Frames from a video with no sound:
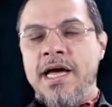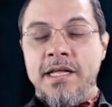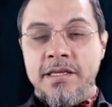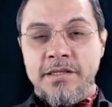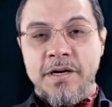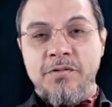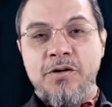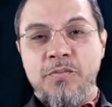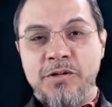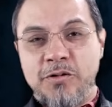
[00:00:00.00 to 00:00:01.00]
Andrés
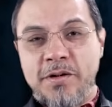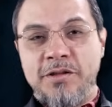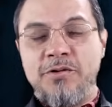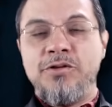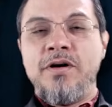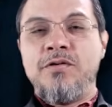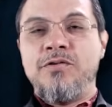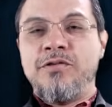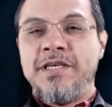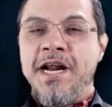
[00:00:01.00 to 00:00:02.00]
Manuel López Obrador dio a
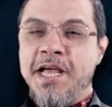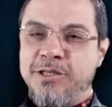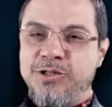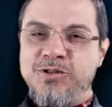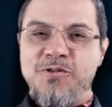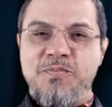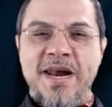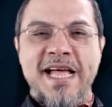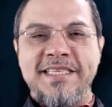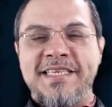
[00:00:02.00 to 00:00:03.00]
conocer su
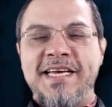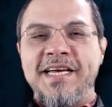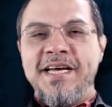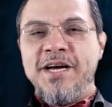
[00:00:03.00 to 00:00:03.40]
Plan C